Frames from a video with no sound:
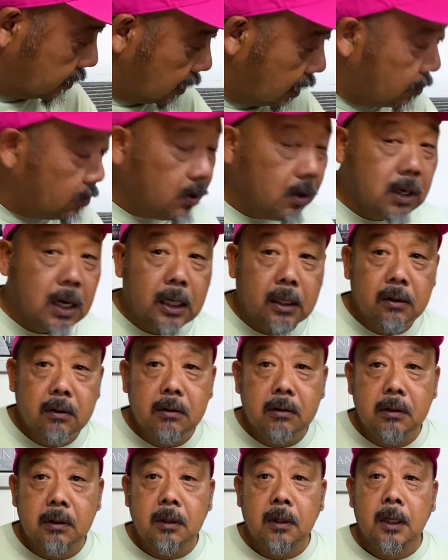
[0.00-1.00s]
あ、これ、あ
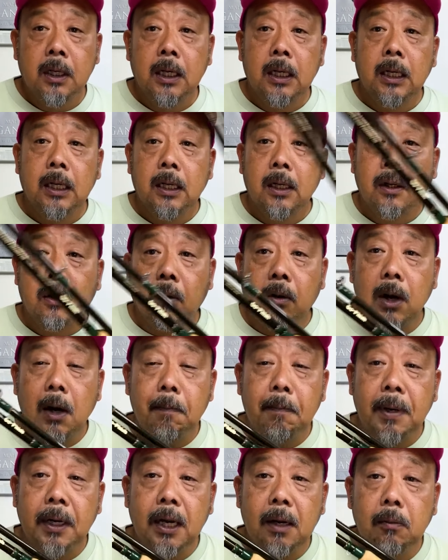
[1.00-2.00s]
の、お
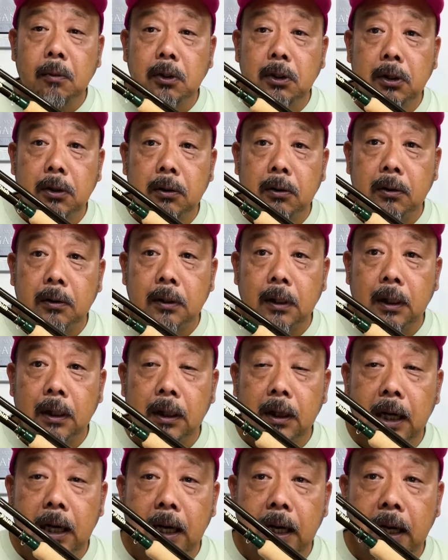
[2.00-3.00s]
かっぱりはもちろん、
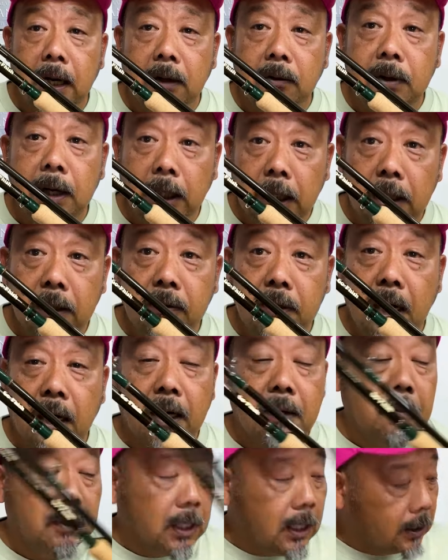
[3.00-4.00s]
えー、ウェディングなん
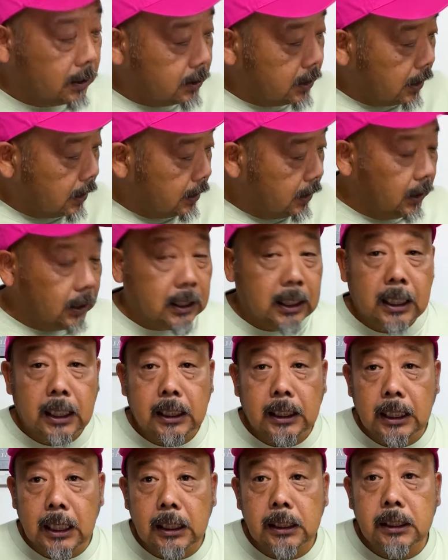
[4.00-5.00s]
かもね、使っていただ
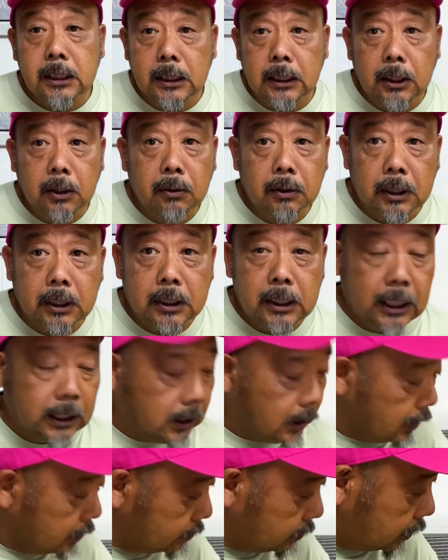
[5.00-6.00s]
きやすいように
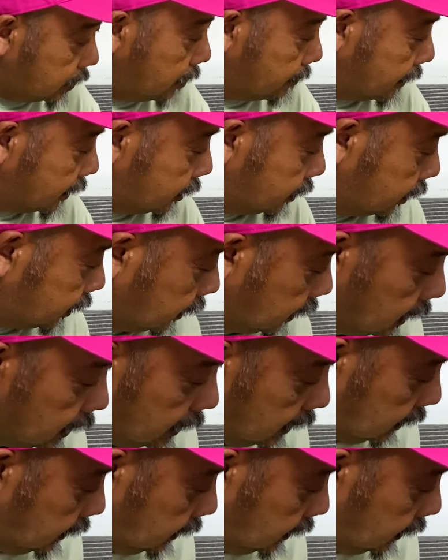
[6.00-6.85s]
セッティングしてますし。